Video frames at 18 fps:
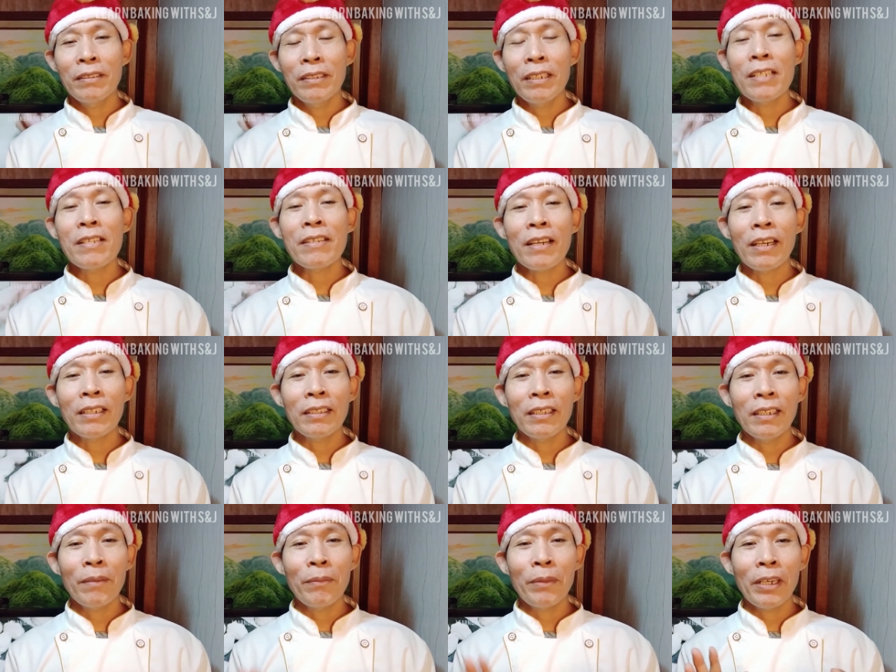diyan sa
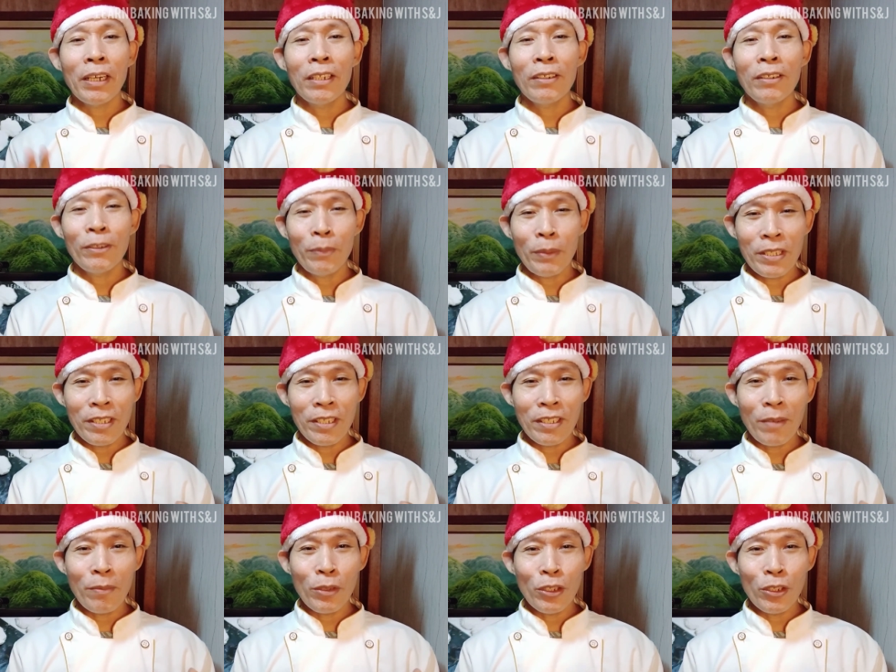ating mga na oh,
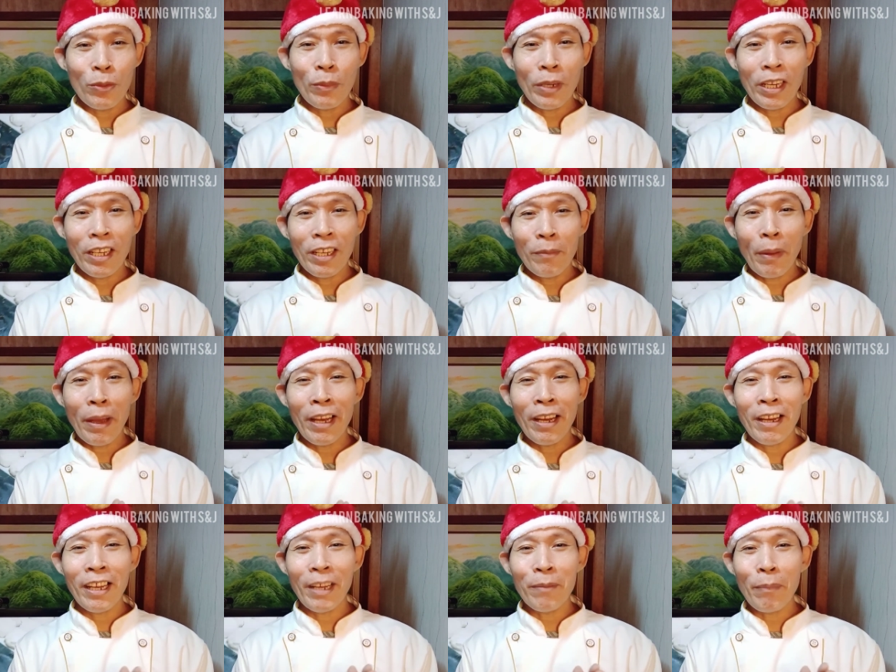pasensya medyo ma,
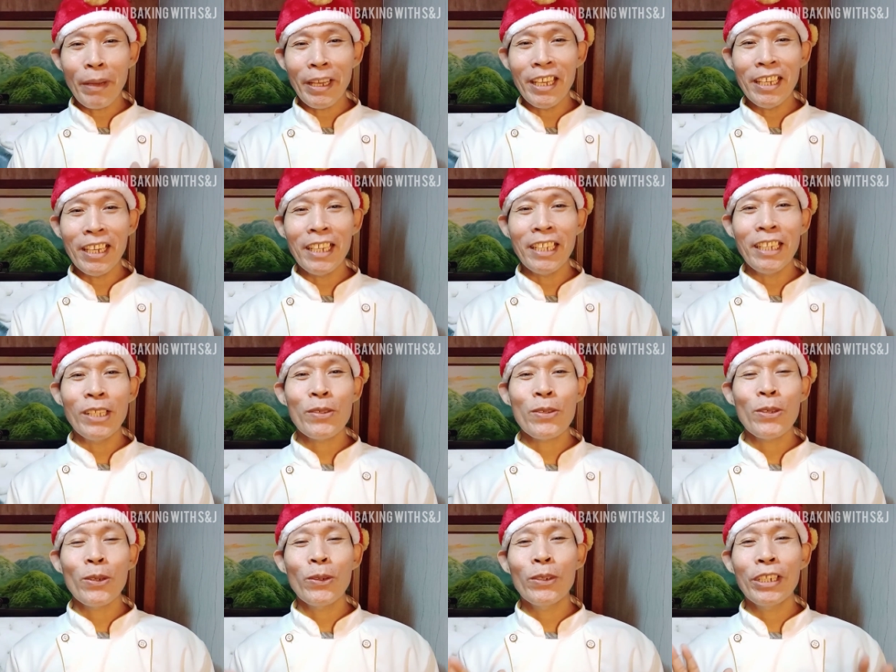ma, maingay
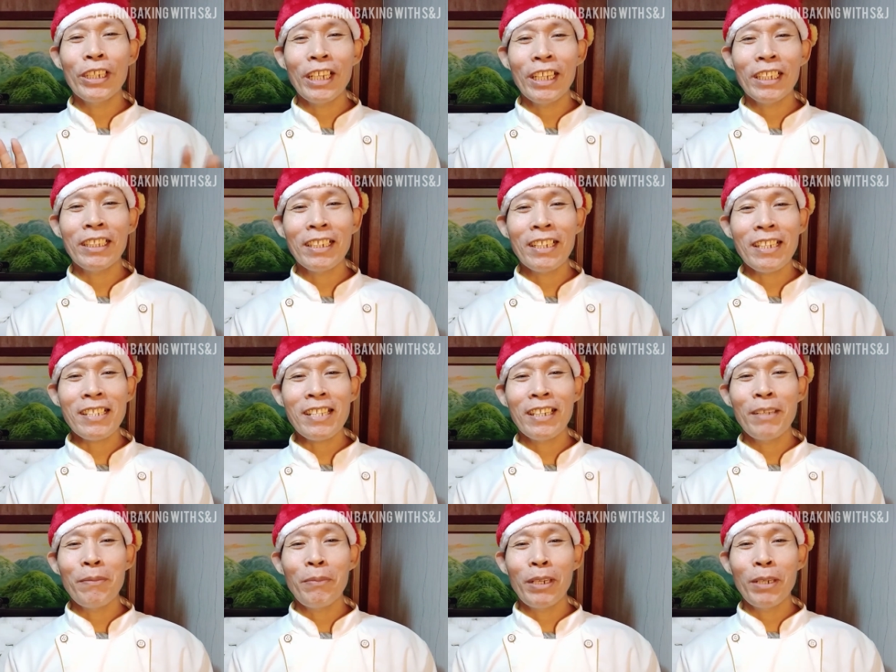dito sa lugar natin
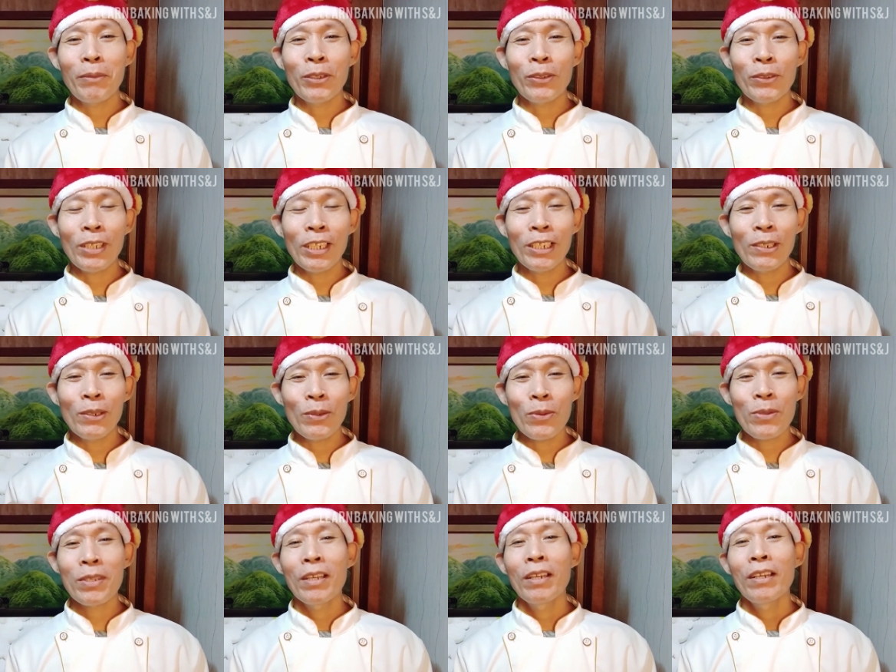kasi hindi pa naman totally
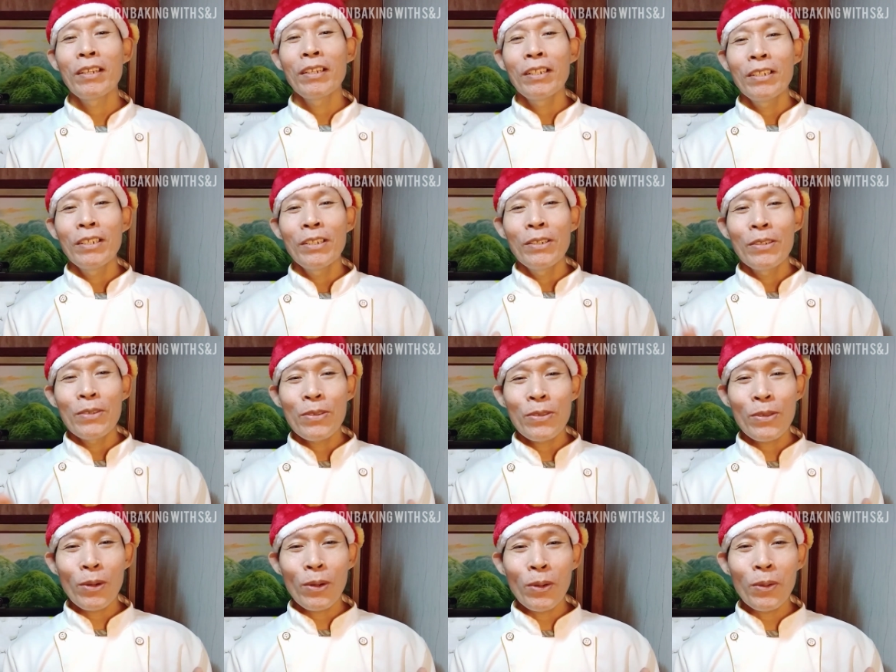close.
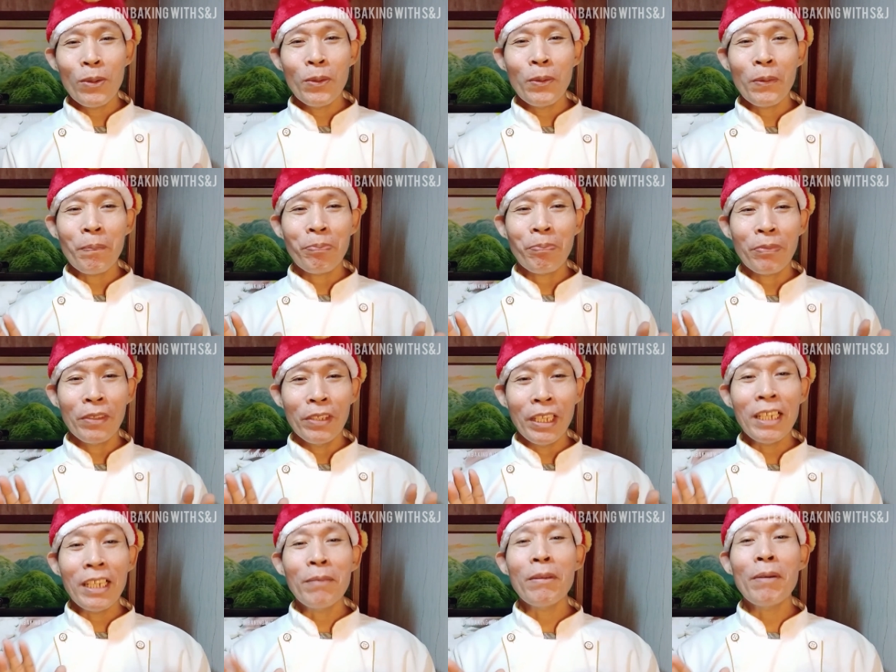So,
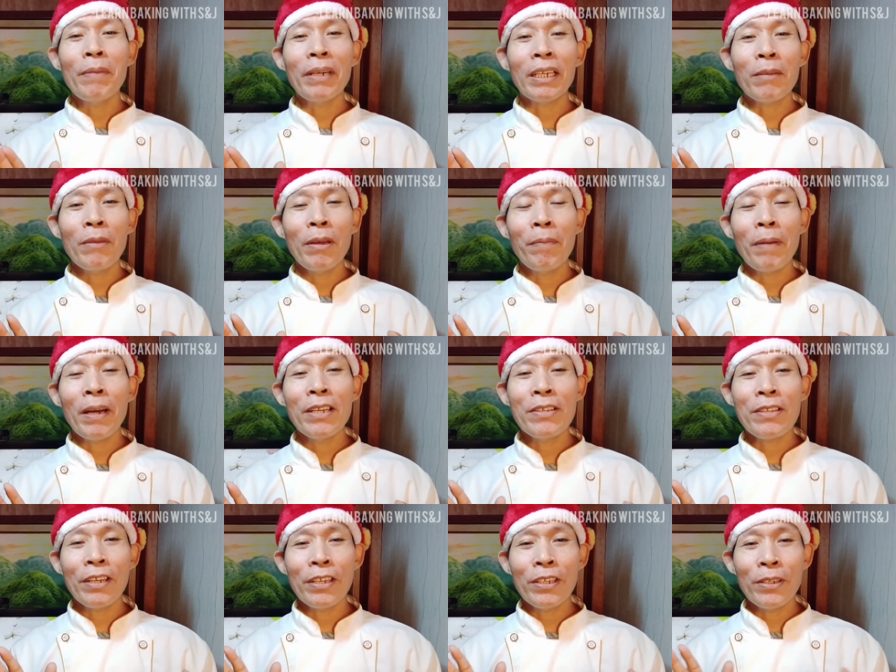yan lang ma'am, aking may
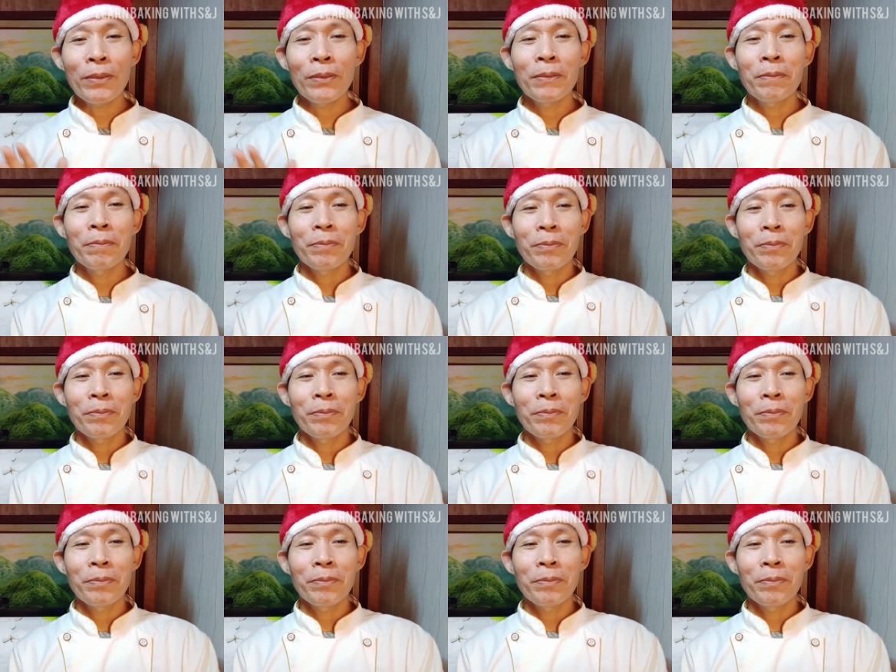payo sa inyo.